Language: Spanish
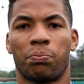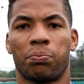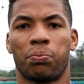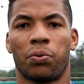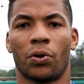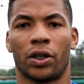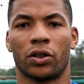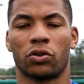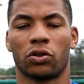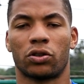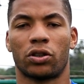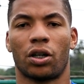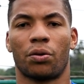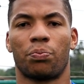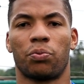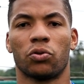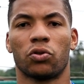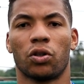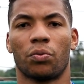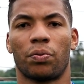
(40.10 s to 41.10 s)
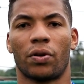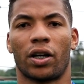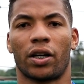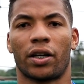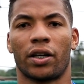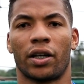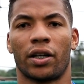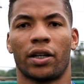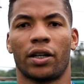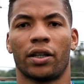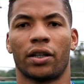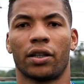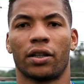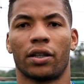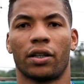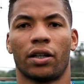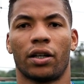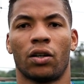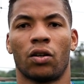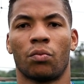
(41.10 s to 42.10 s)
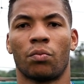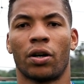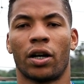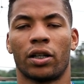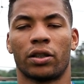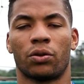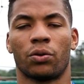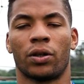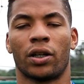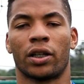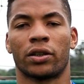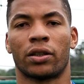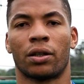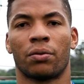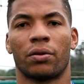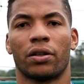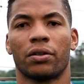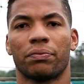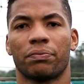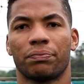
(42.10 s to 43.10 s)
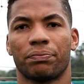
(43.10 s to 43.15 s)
por esos tres puntos para quedar en, lo más alto de la tabla.